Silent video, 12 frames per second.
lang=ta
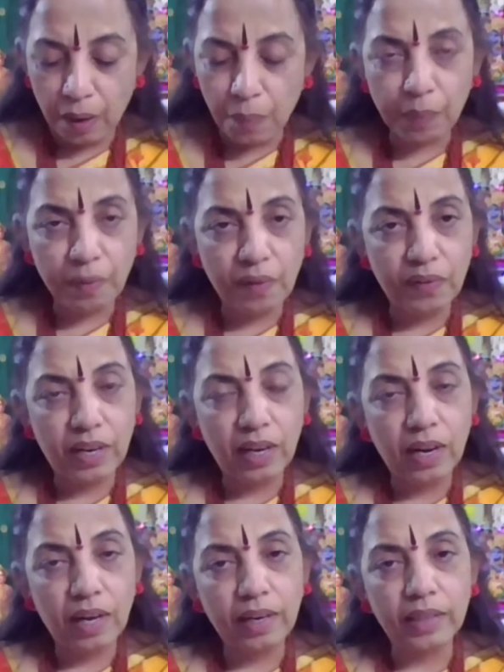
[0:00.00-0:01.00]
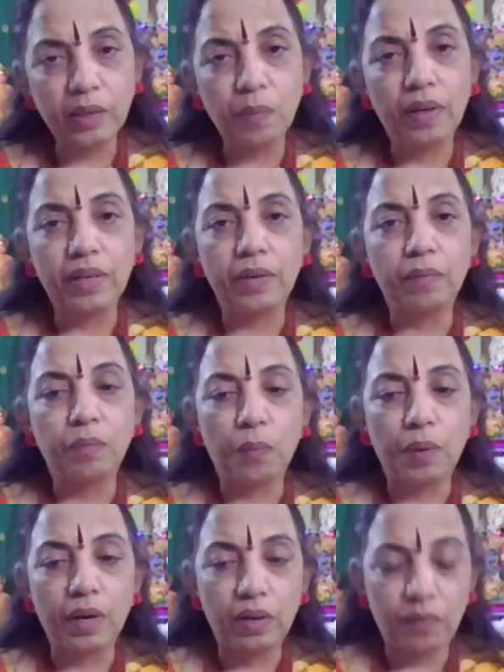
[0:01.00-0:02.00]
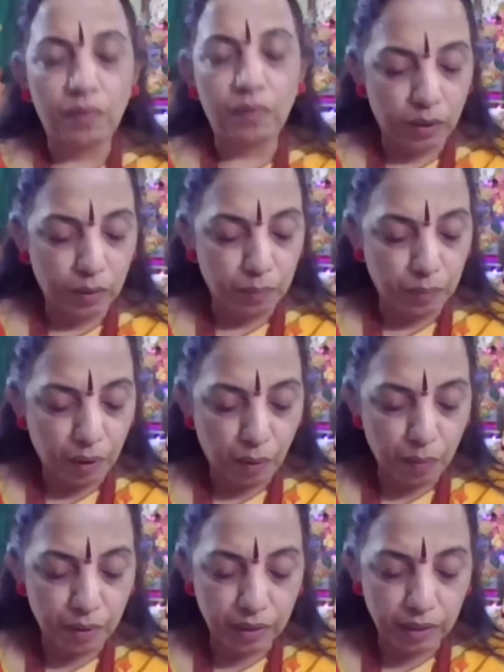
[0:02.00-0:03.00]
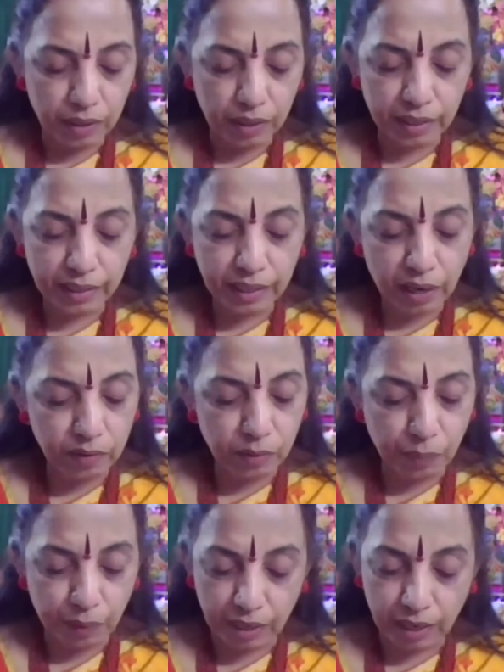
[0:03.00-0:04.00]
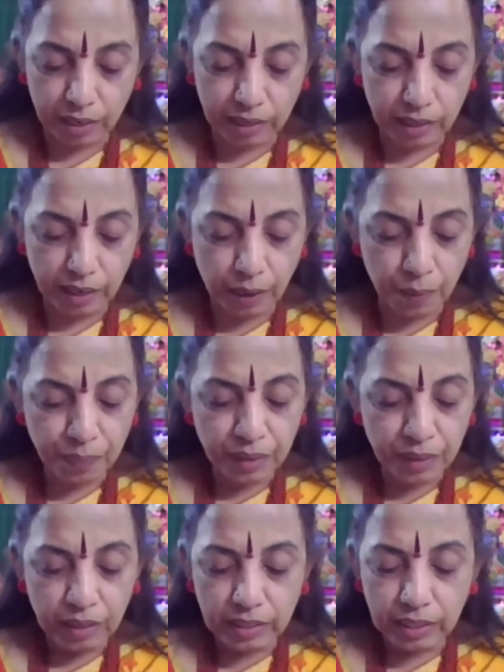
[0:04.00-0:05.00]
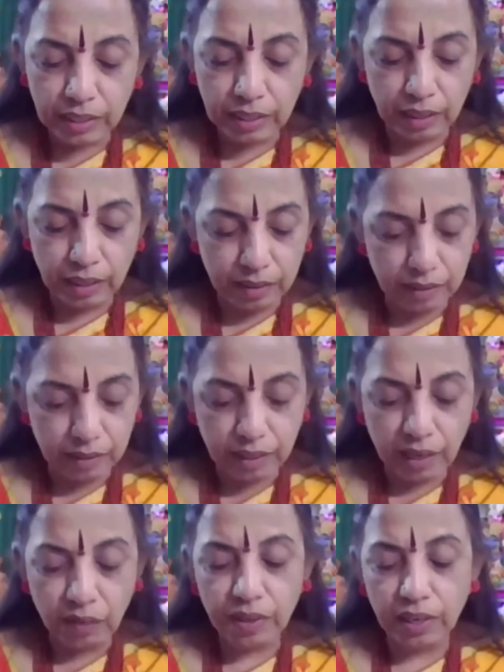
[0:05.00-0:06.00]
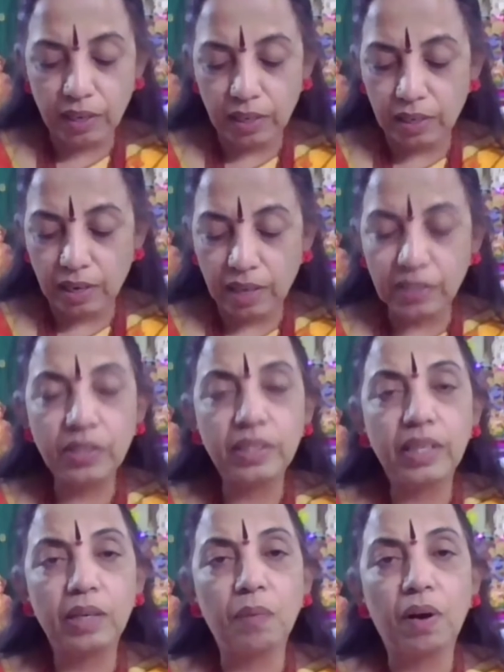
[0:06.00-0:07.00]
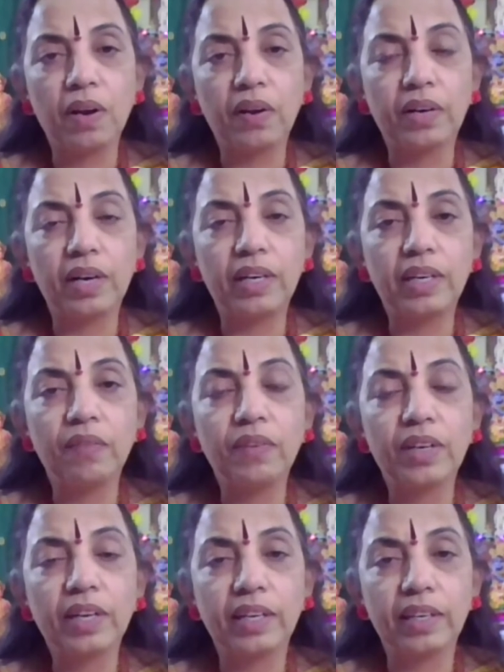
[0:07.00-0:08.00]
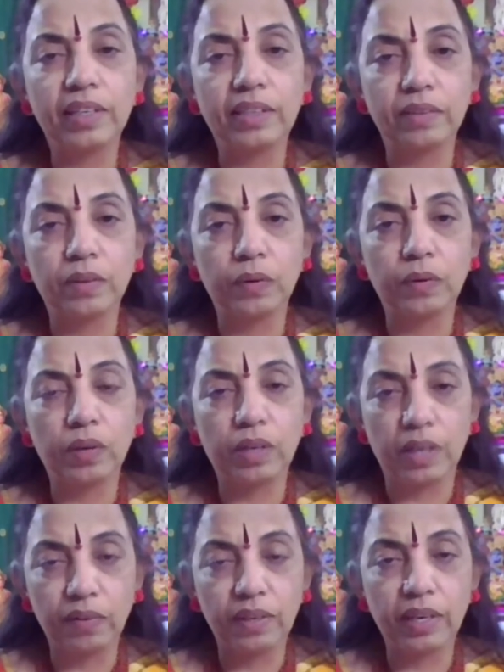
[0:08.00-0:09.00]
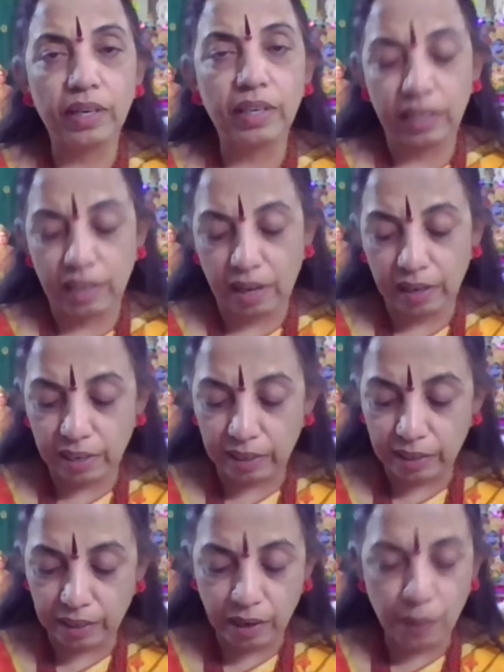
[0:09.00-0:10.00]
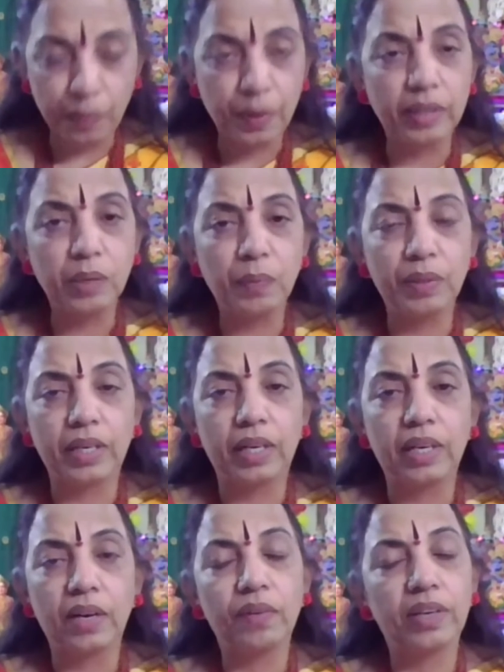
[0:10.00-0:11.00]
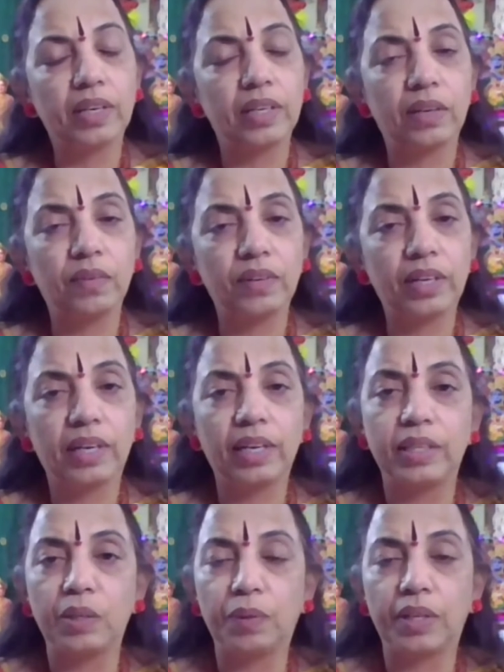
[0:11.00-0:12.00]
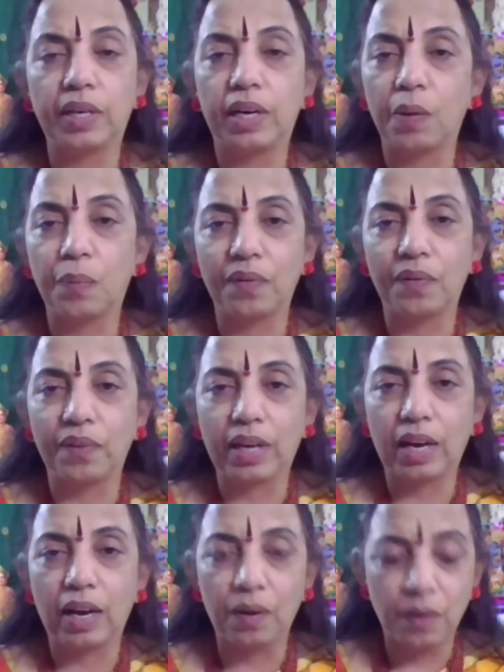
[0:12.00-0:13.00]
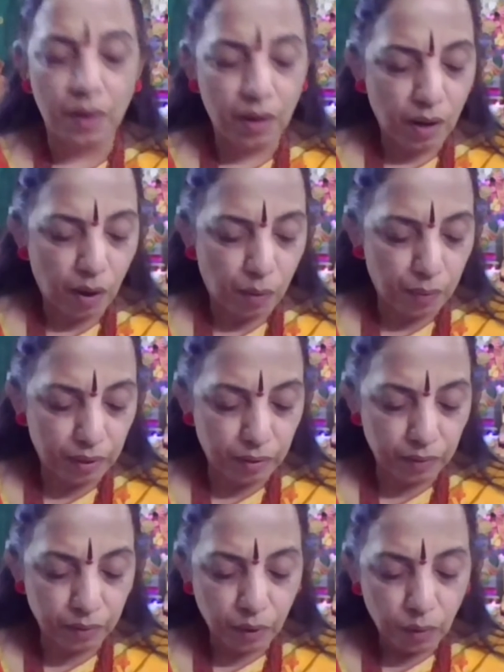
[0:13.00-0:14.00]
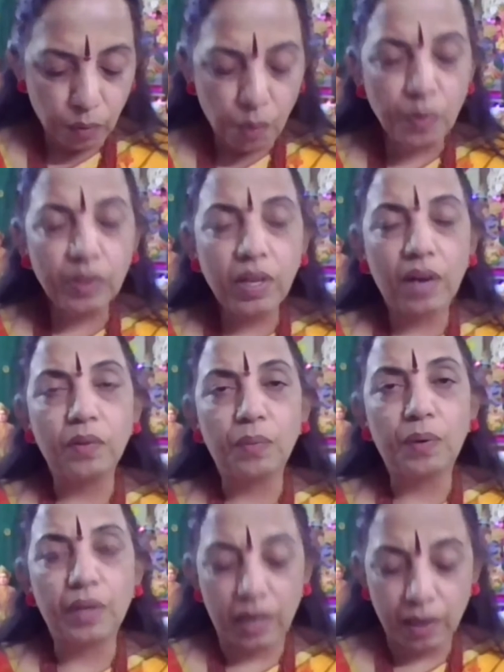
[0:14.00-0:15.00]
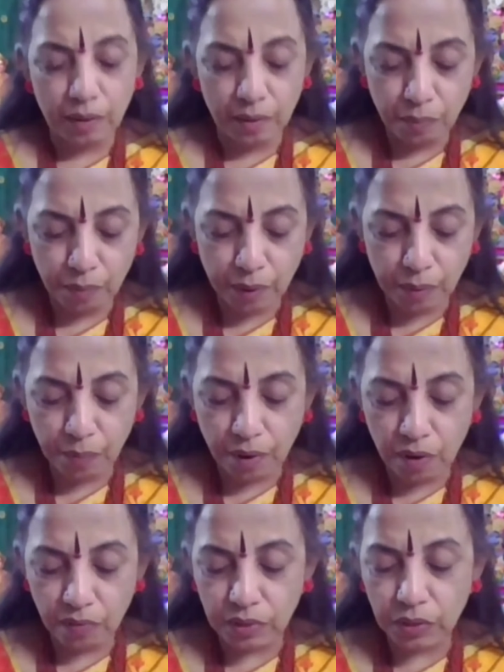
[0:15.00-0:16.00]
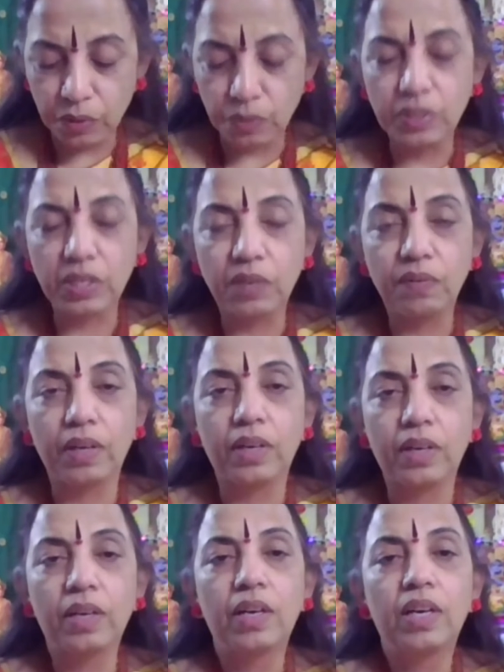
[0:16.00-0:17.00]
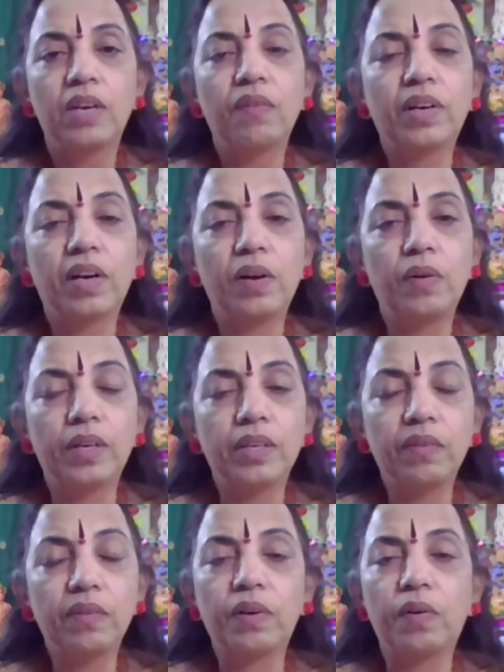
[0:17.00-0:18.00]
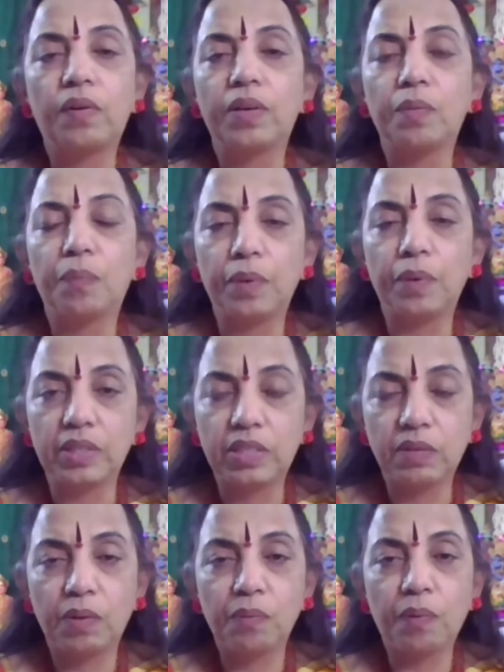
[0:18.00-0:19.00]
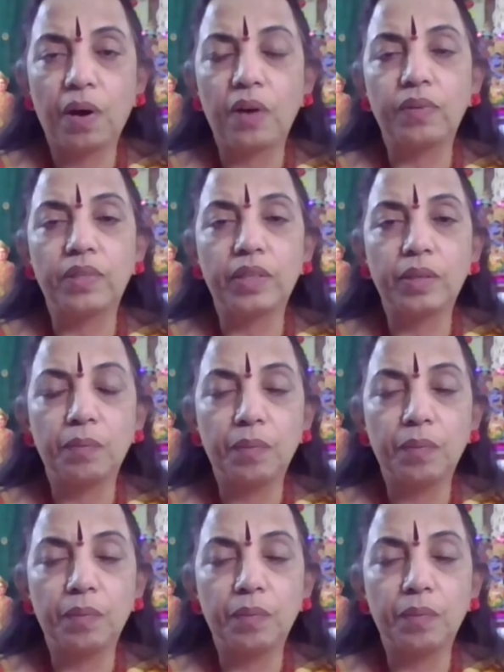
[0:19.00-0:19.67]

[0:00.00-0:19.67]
அப்புறமா வள்ளலார் அந்த மாதிரி பொம்மைகள் வைக்கணும் அப்படின்னு எட்டாவது படியில என்னன்னா சித்த தேவர்கள் அஷ்டதிக் பாலர்கள் நவகிரக குரு நவகிரக நாயகர்கள் அப்படி அதிபதிகள் நவரக நவகிரக அதிபதிகள் அப்படி வைக்கலாம் அப்படின்னு ஒன்பதாவது படியில பிரம்மா விஷ்ணு சிவன் இவர்களுடன் இவர்களுடைய சிவன் பார்வதி